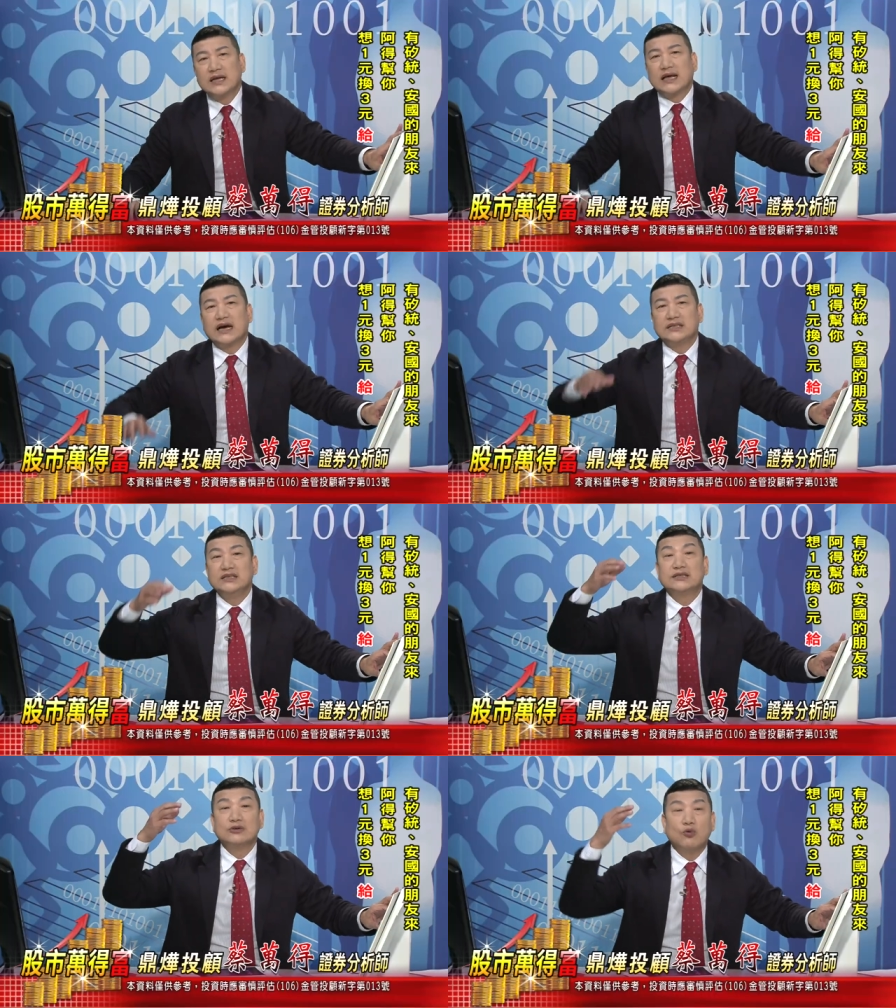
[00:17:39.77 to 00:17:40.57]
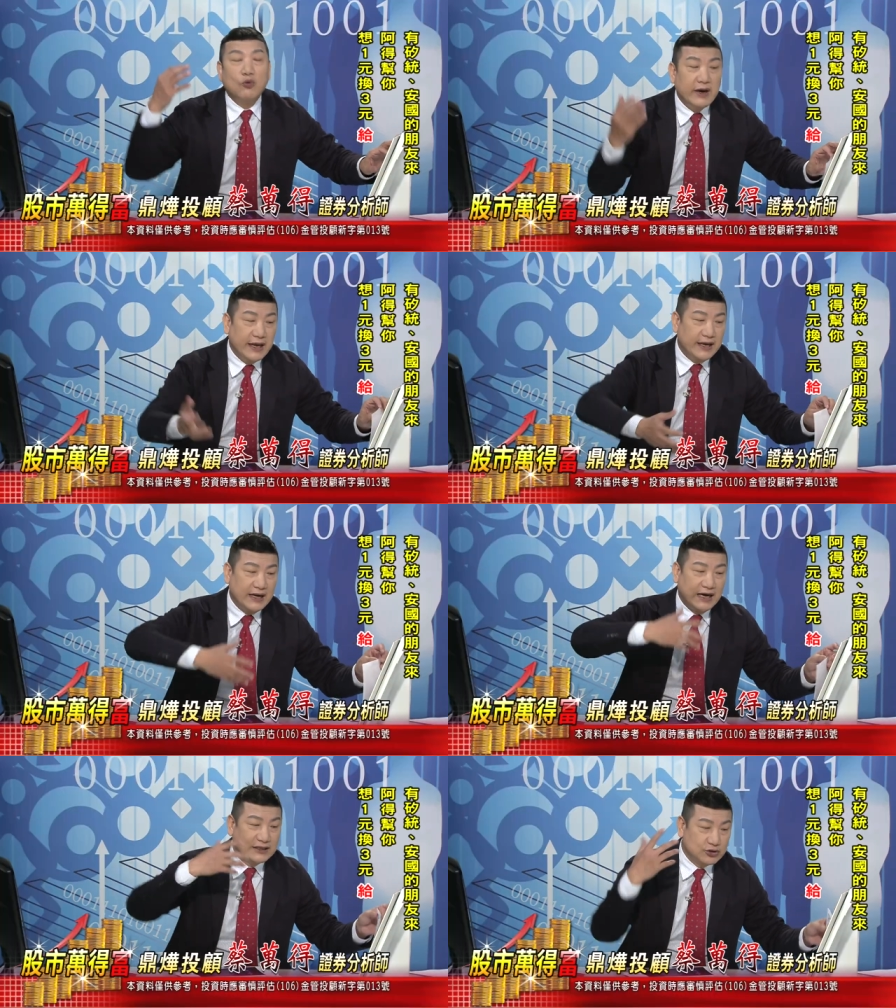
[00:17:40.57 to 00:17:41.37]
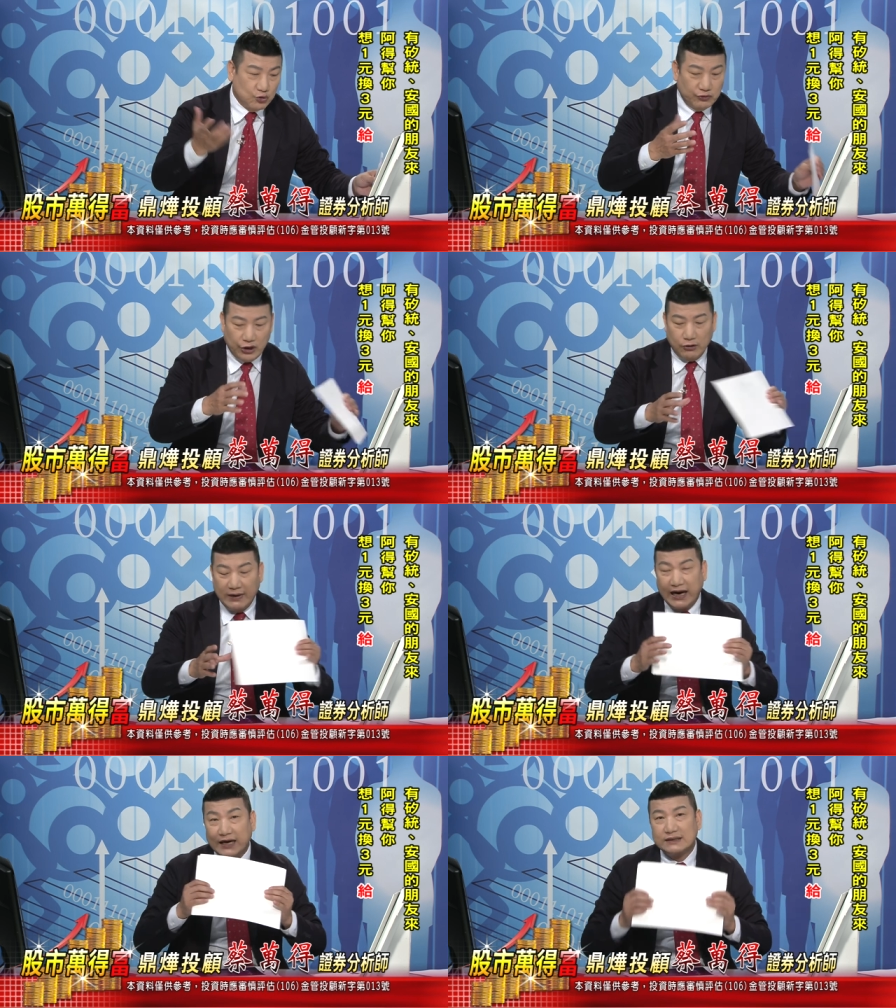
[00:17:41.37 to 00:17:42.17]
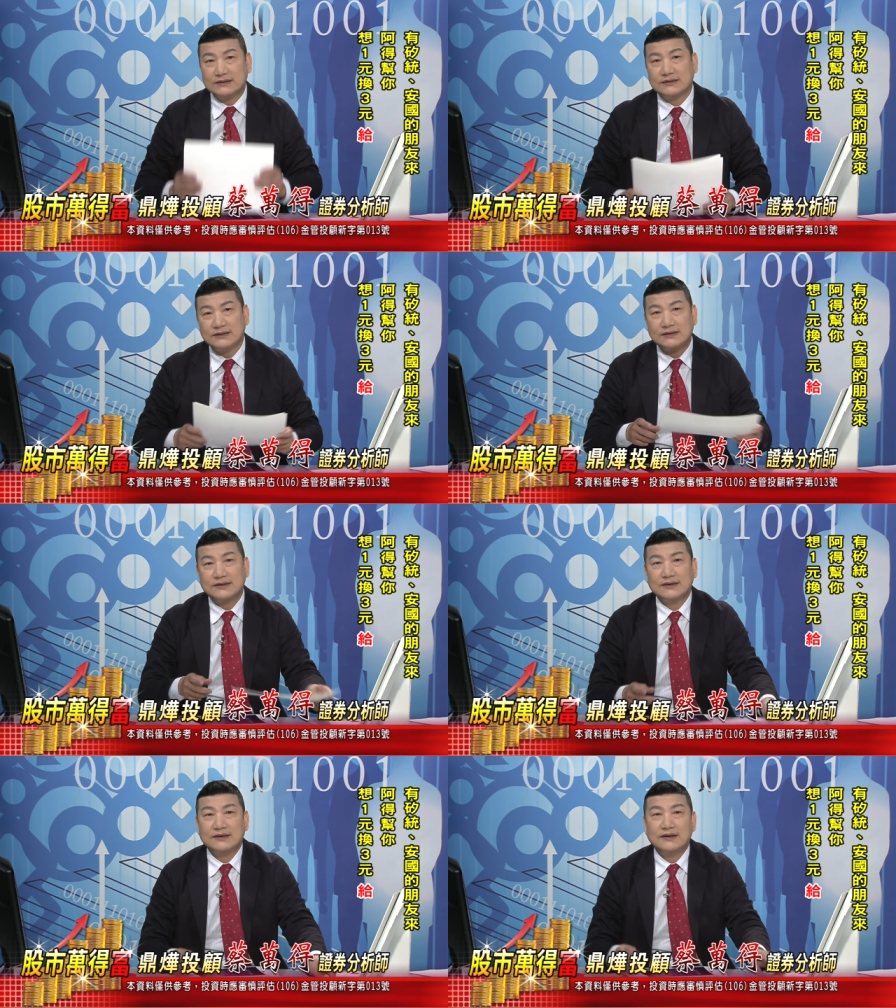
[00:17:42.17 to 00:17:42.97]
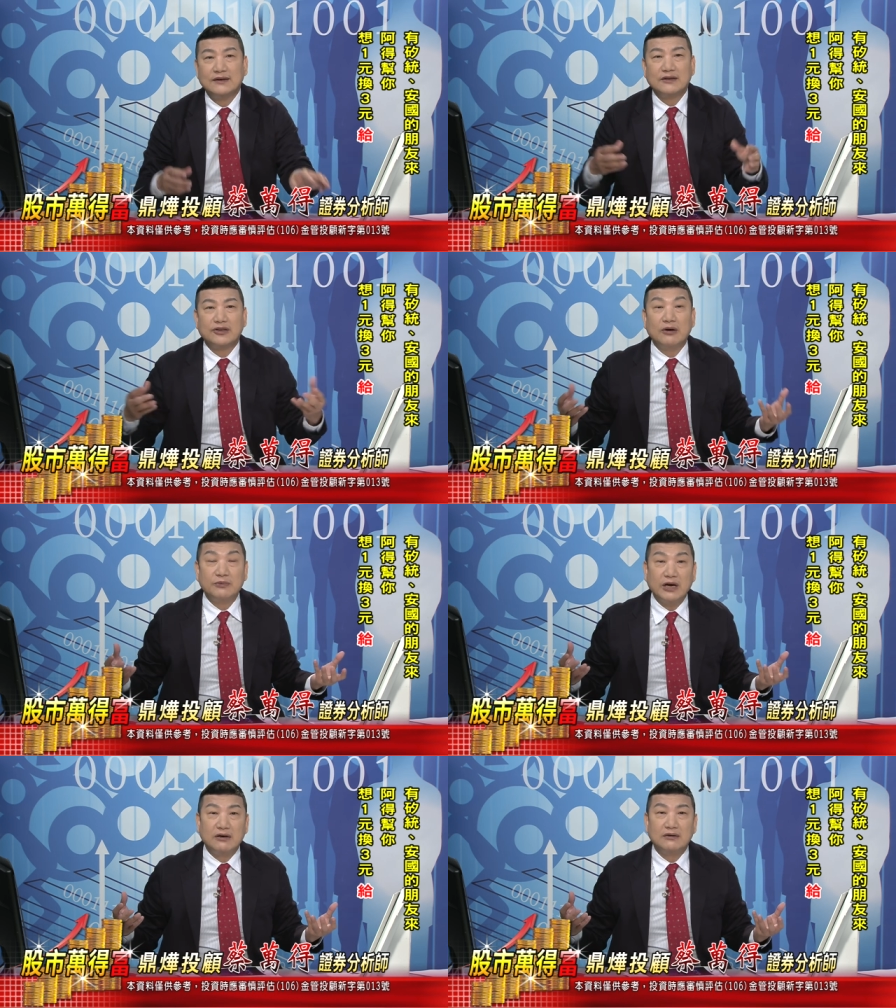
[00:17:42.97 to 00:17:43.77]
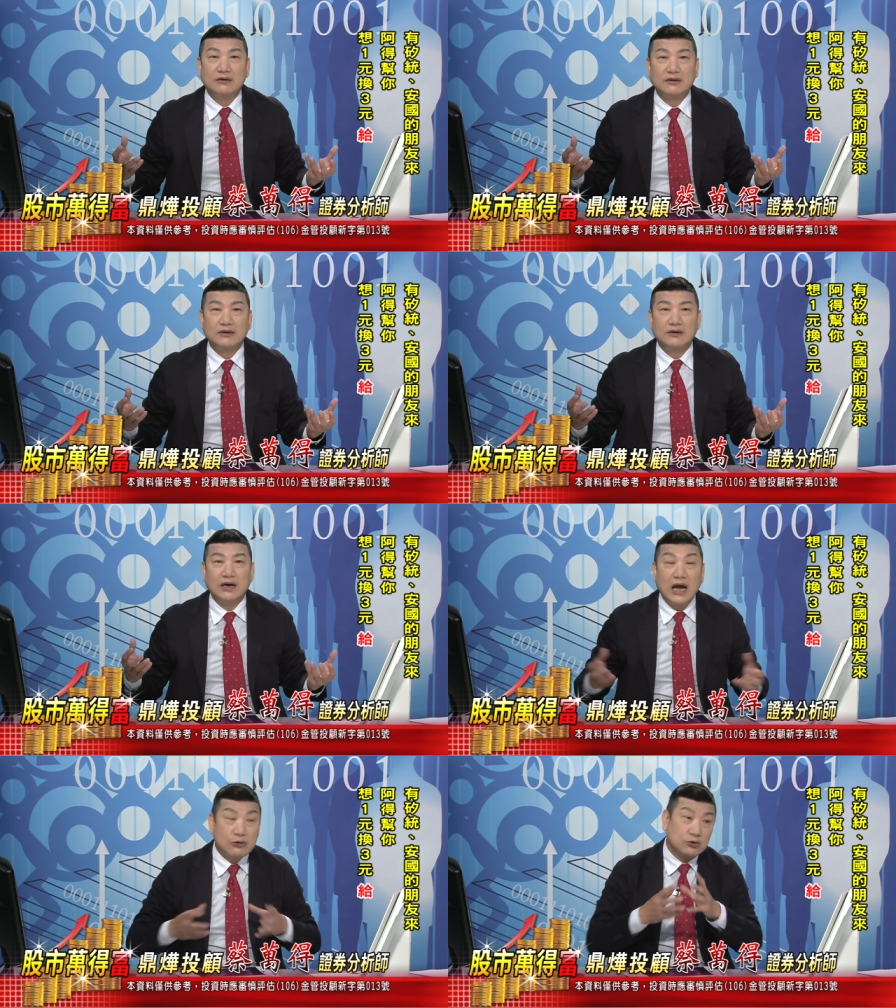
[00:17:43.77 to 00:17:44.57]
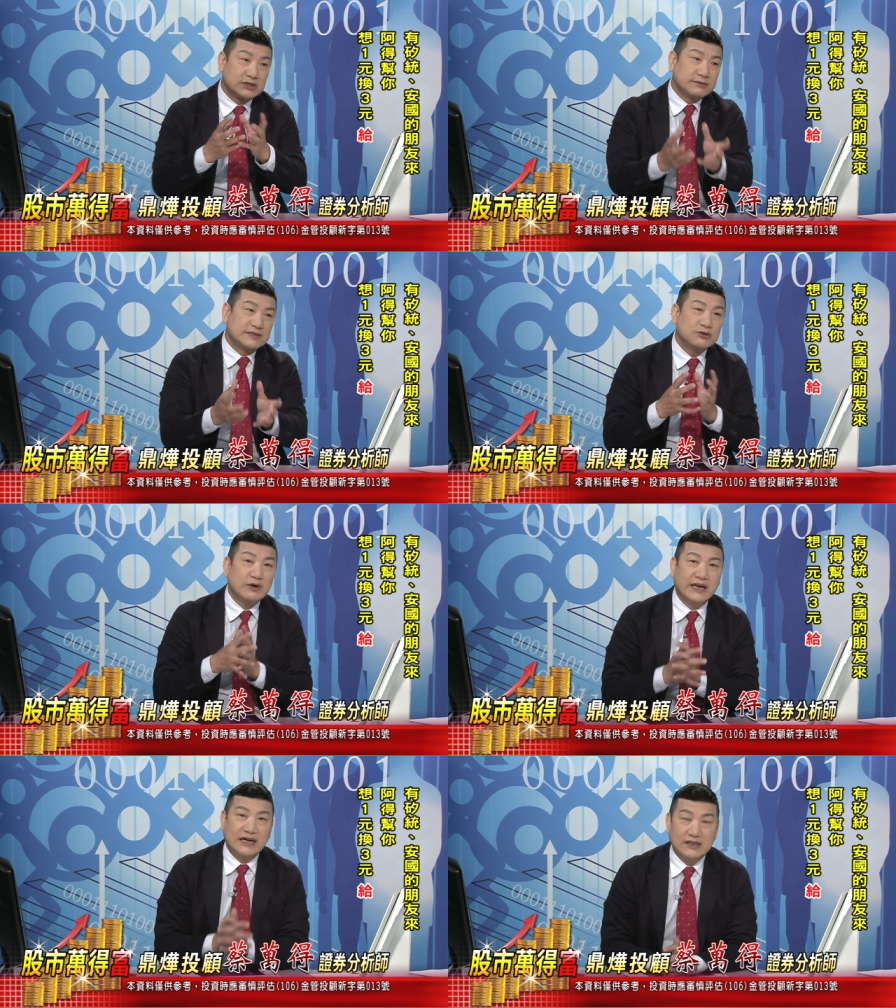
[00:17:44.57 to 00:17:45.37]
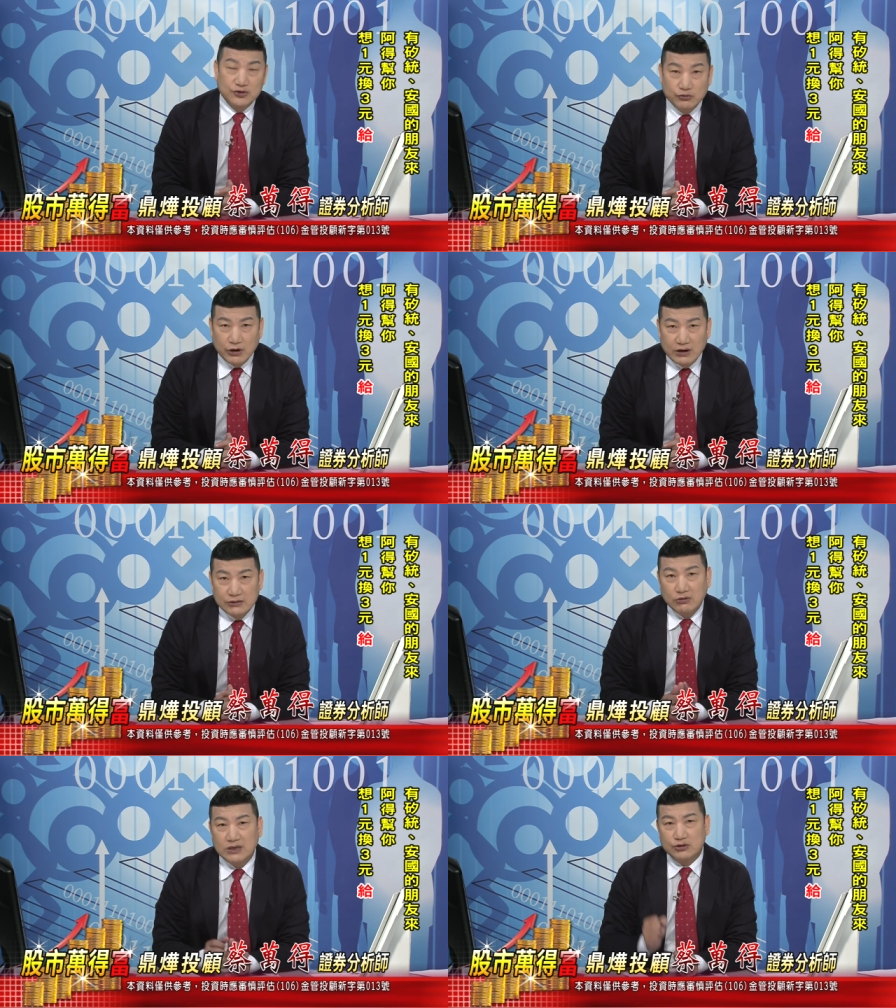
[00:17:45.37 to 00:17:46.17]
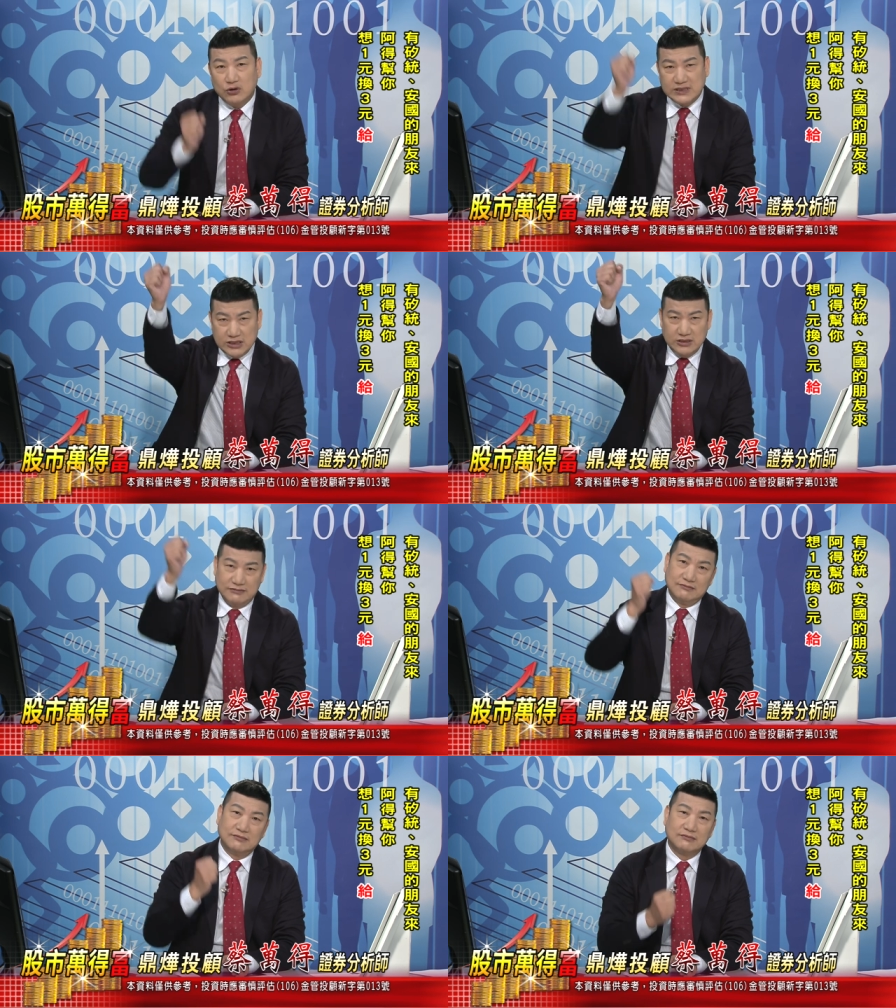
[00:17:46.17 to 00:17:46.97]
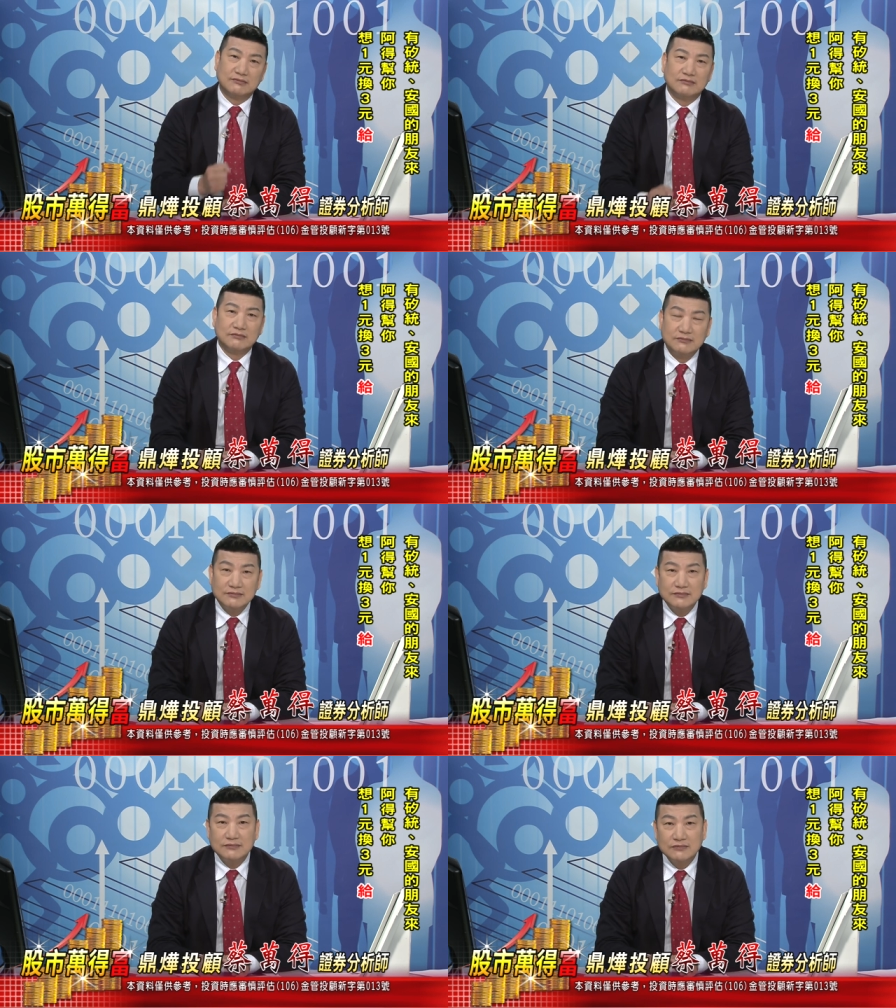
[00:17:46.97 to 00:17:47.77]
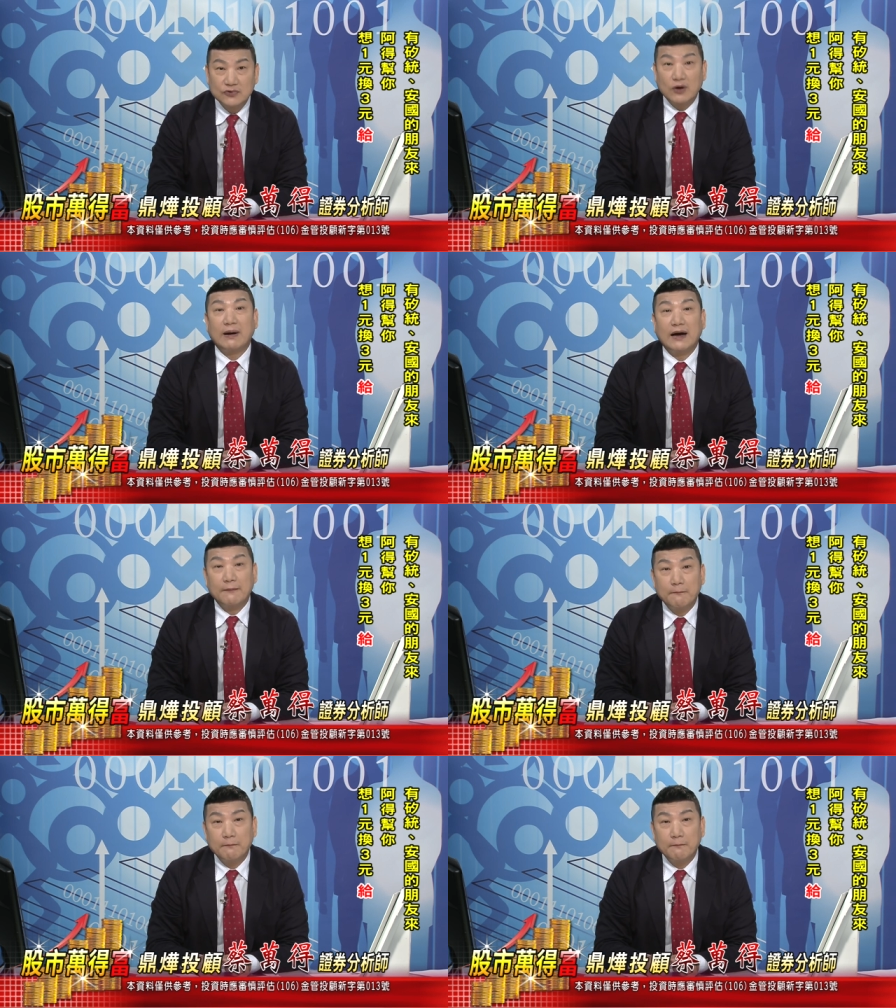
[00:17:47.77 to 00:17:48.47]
它已经是未来的主流嘛？对不对？安果是不是未来的主流？很多人说是，对吧？